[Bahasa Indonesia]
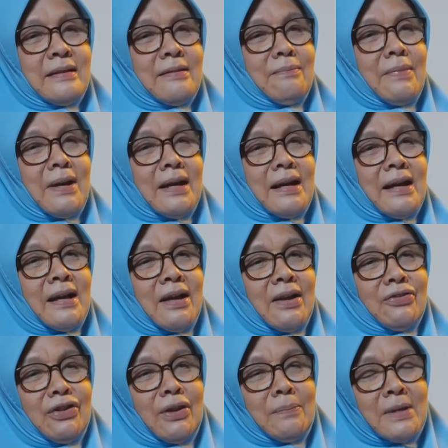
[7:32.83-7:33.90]
Maka
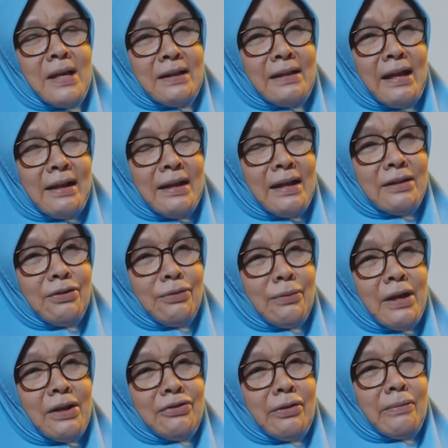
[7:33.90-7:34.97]
saya menyatakan
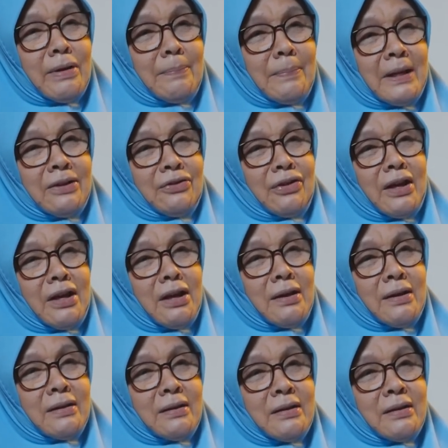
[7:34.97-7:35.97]
juga jawaban saya